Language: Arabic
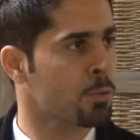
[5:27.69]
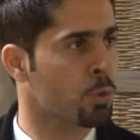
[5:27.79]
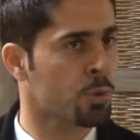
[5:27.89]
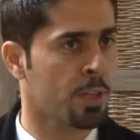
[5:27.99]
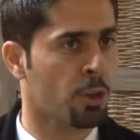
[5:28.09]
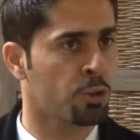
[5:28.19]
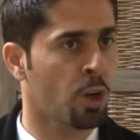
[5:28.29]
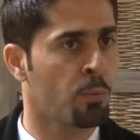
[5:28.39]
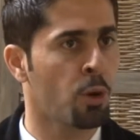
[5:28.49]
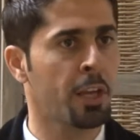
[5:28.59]
روسيا
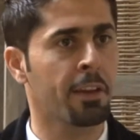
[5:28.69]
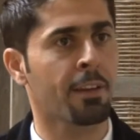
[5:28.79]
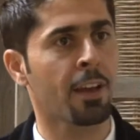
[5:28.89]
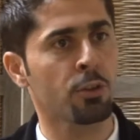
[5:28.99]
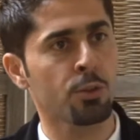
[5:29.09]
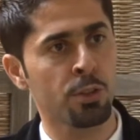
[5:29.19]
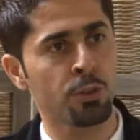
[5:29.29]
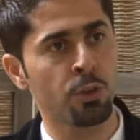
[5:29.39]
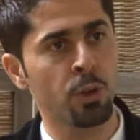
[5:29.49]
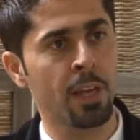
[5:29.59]
كدعمولي ايران
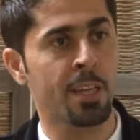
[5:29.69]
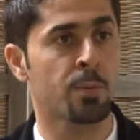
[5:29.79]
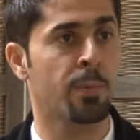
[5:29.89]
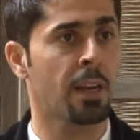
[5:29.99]
كسندولي حزب